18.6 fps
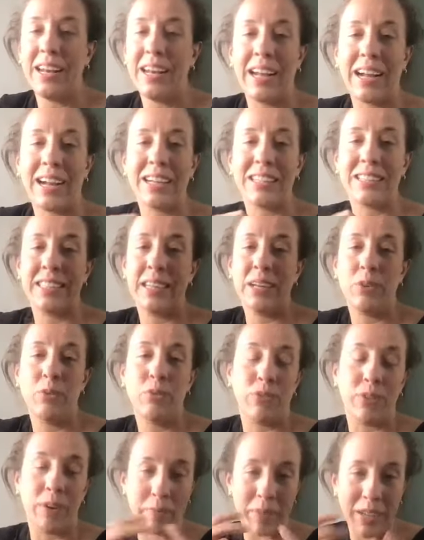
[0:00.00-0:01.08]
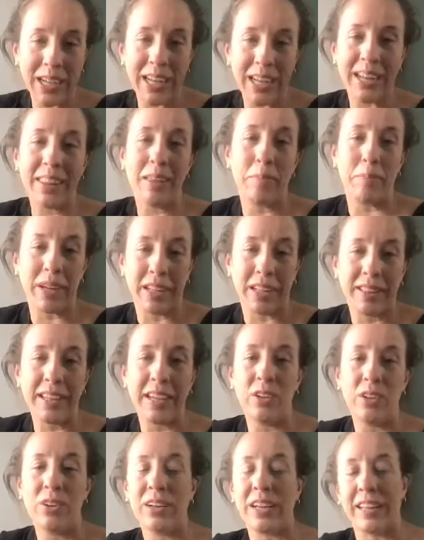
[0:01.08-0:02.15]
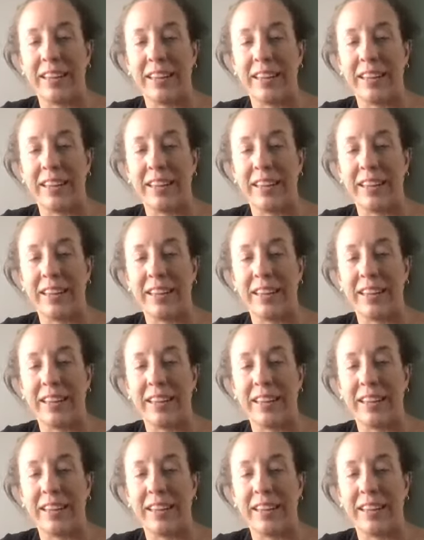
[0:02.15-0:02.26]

la casa de un familiar de prestado, que